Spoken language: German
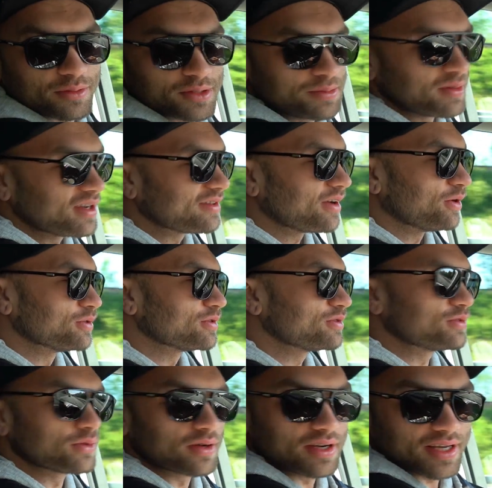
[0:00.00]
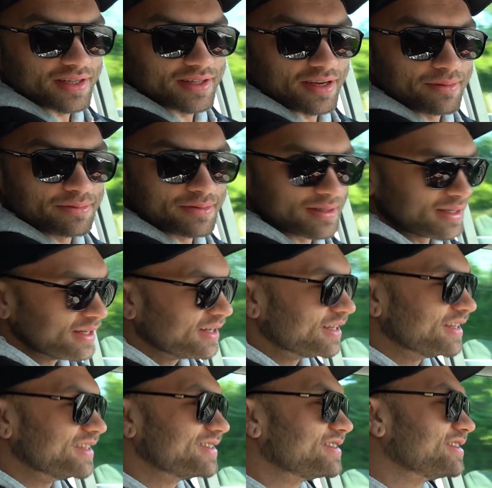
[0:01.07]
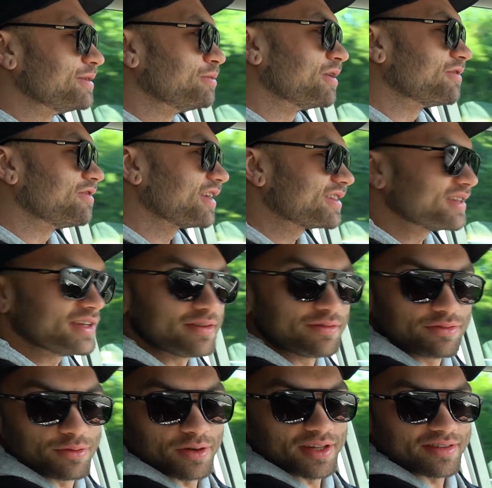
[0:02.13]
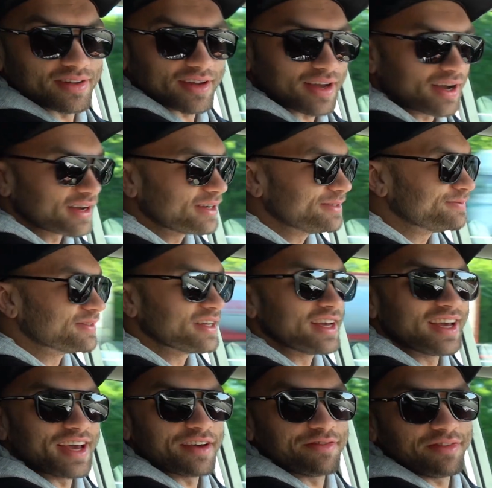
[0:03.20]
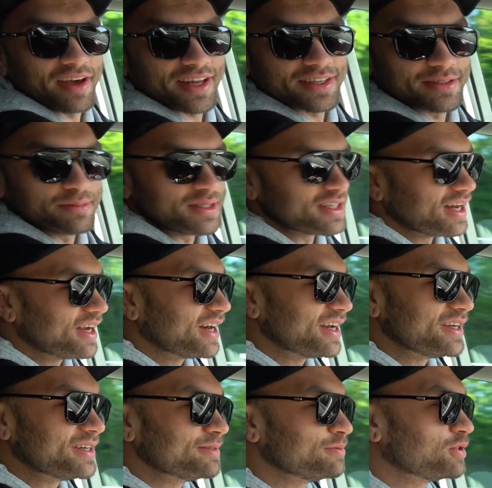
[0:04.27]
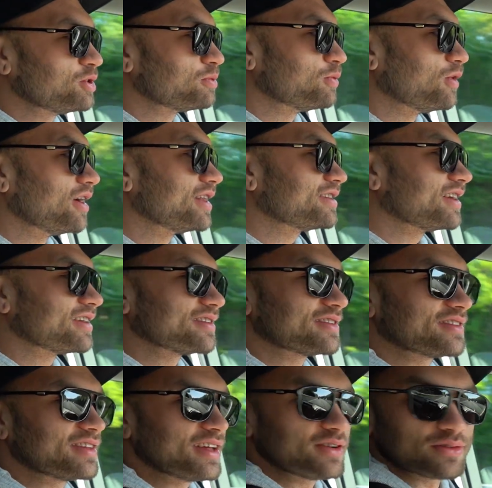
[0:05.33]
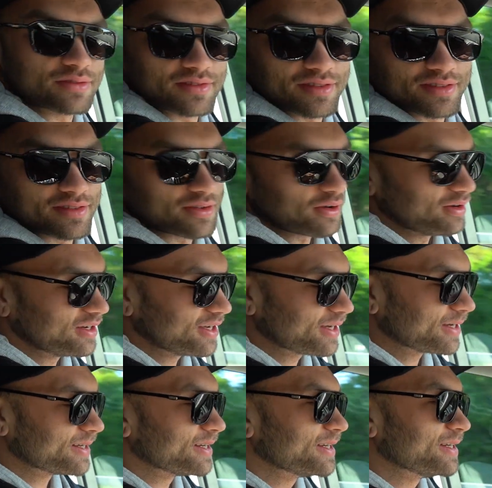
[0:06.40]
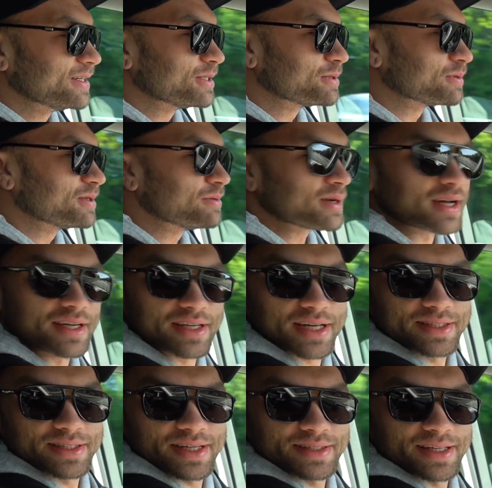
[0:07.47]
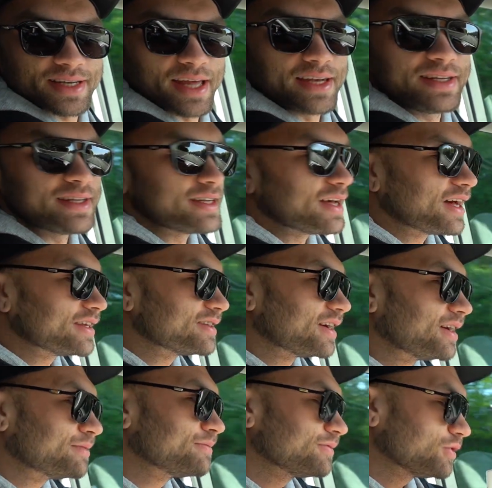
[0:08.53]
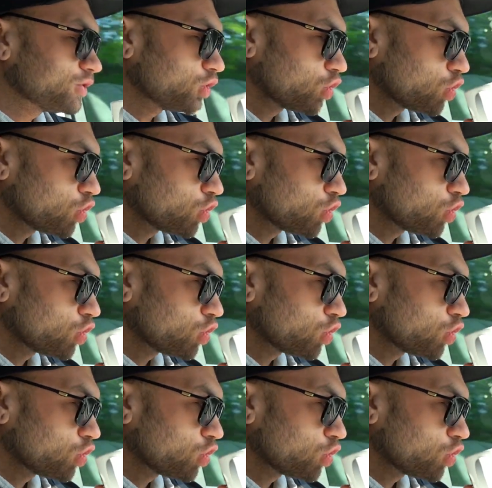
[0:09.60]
warum ich mir das Auto zugelegt habe, ist die perfekte Influencer-Karre. Er fährt nämlich alleine mit Spurhalteassistent und Distronic. Sprich, man kann die ganze Zeit sein Handy in der Hand haben